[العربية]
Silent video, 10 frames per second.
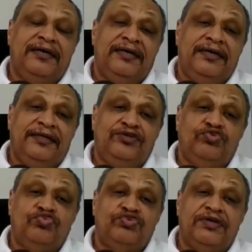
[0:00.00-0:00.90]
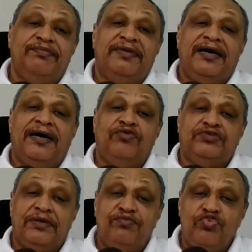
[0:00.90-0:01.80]
التي تسمى أو
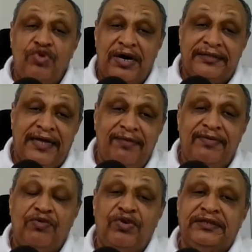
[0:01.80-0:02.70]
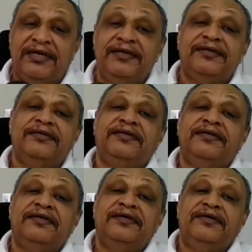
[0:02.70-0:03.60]
سموها دعم الوطن
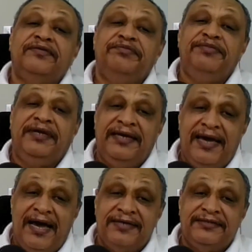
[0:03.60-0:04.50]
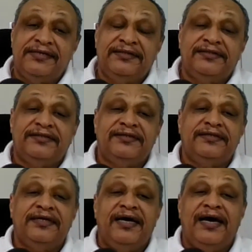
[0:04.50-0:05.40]
برئاسة
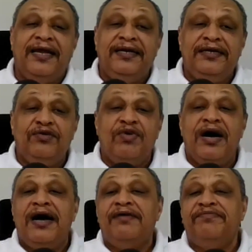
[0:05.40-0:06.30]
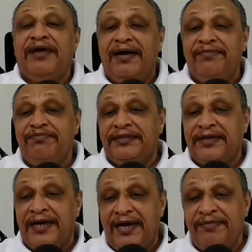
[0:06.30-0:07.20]
اللواء
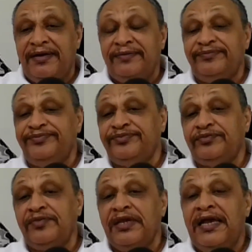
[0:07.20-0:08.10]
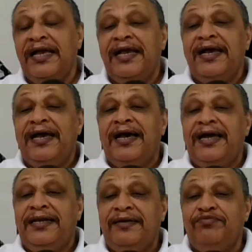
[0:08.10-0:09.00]
محمد رحمه
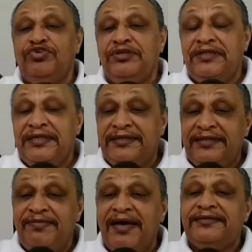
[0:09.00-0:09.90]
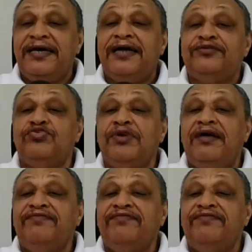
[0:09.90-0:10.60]
الاجتماع ذاته كان